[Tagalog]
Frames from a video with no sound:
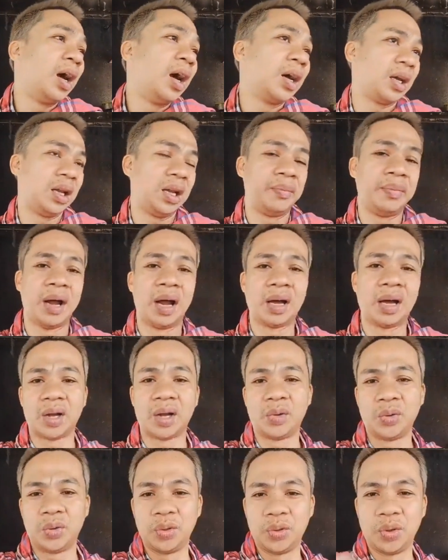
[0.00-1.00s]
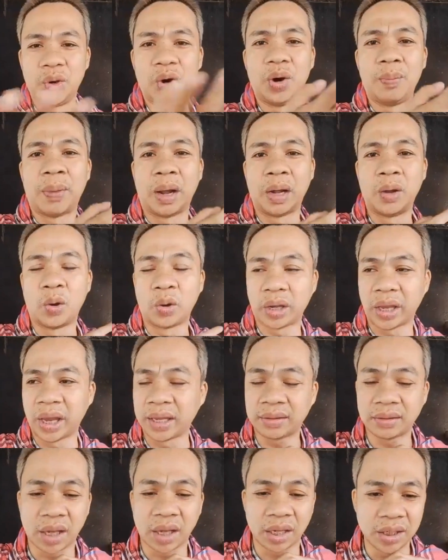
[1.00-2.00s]
ang ilang mga kadugo,
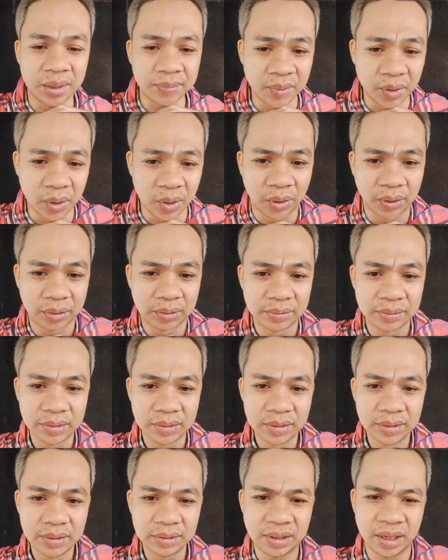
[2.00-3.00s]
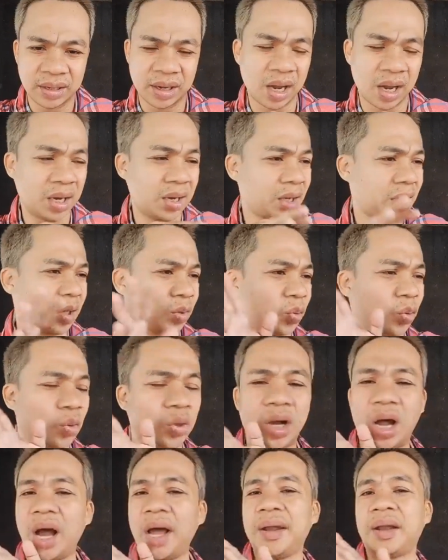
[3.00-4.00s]
malocate na nimo. Kanay
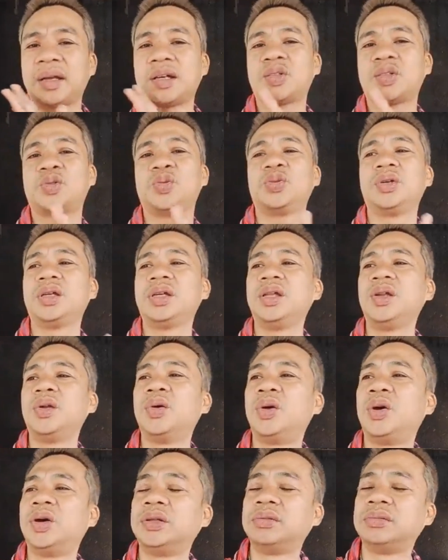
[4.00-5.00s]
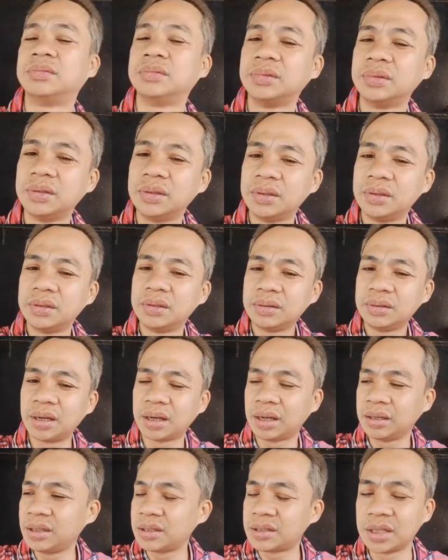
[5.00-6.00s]
nakatugan, nakasugilon,
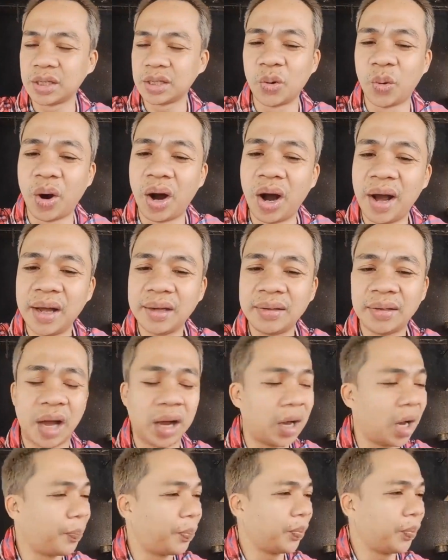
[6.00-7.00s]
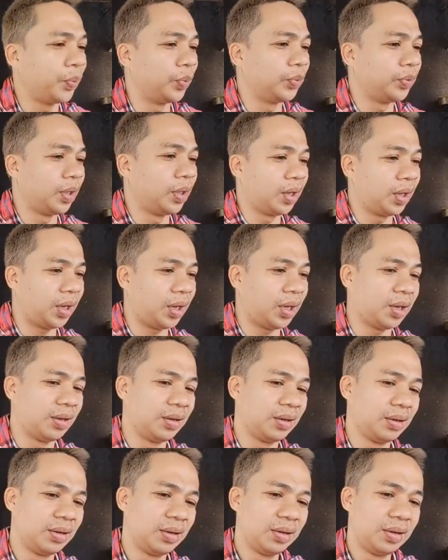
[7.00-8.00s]
nakanisikuan, nagapuyo
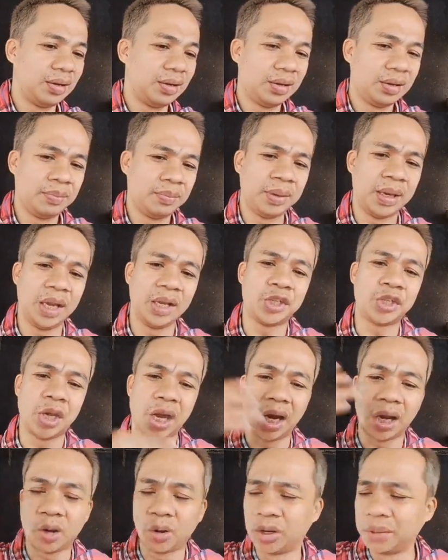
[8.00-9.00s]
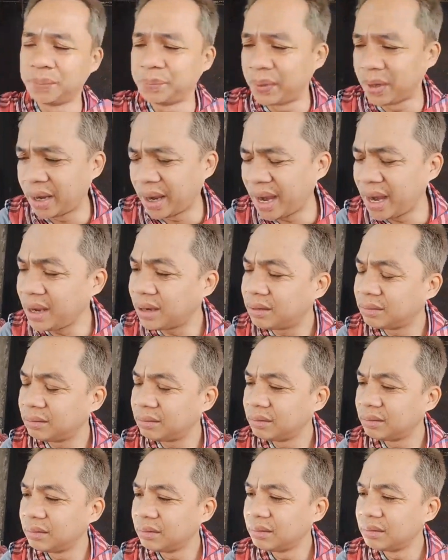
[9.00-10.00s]
diri. Be check ko be
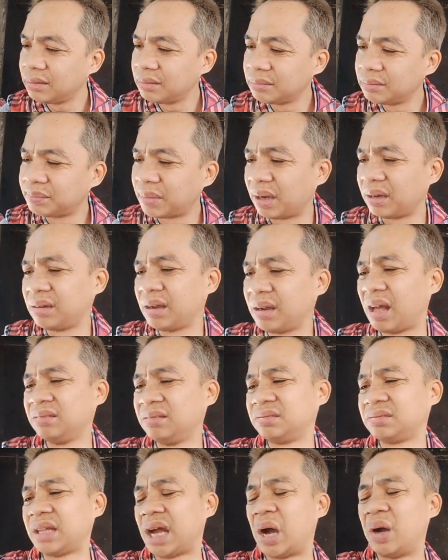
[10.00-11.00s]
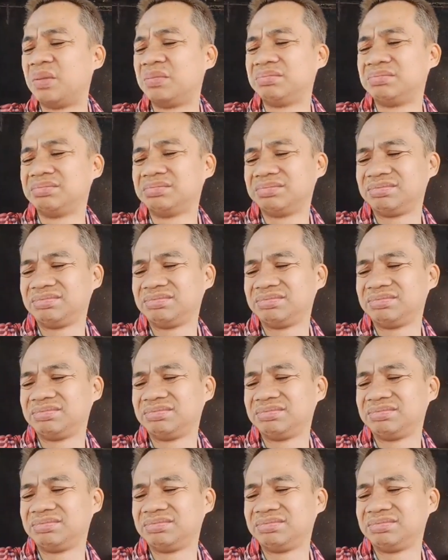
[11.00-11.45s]
paglantaw